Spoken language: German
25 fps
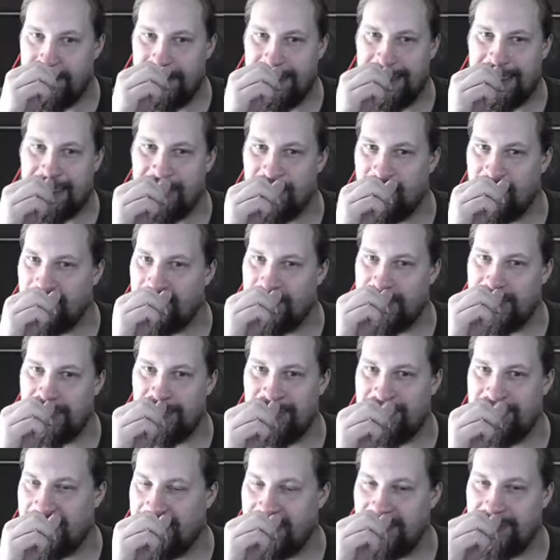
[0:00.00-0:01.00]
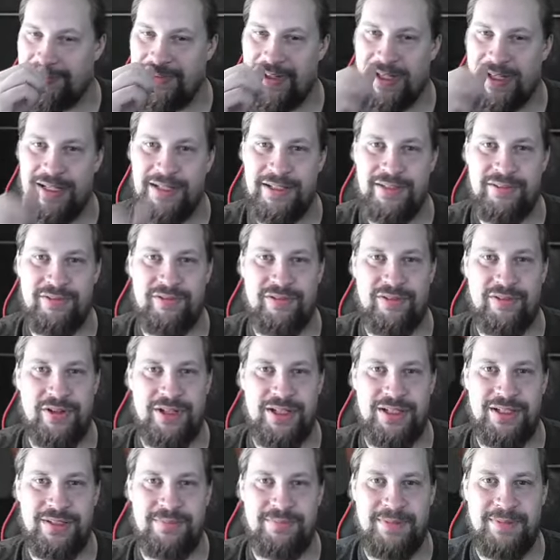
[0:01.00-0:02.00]
Der kommt auf jeden Fall in
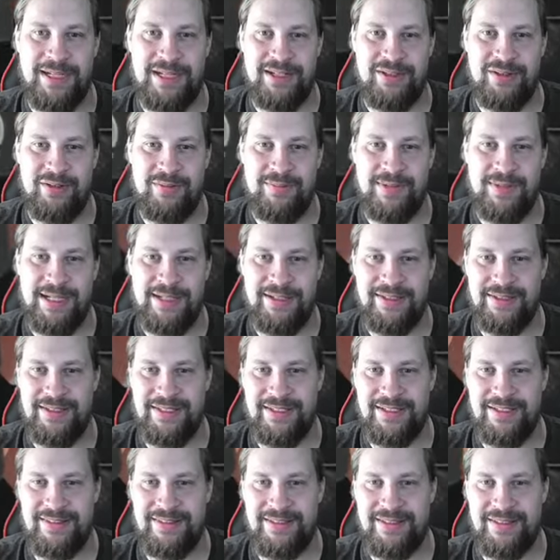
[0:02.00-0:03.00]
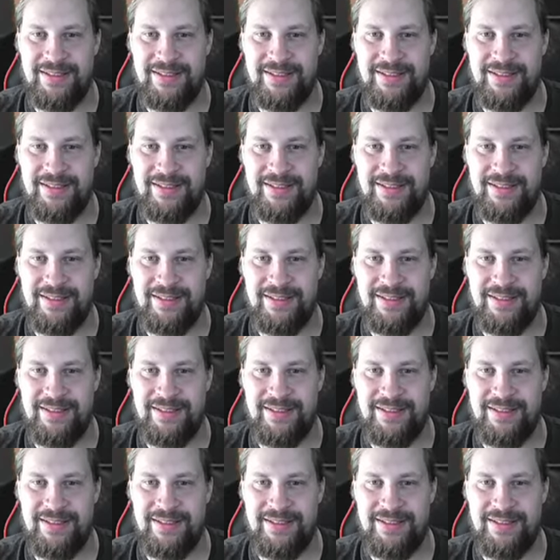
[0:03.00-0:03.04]
Foil in meine Commander-Decks.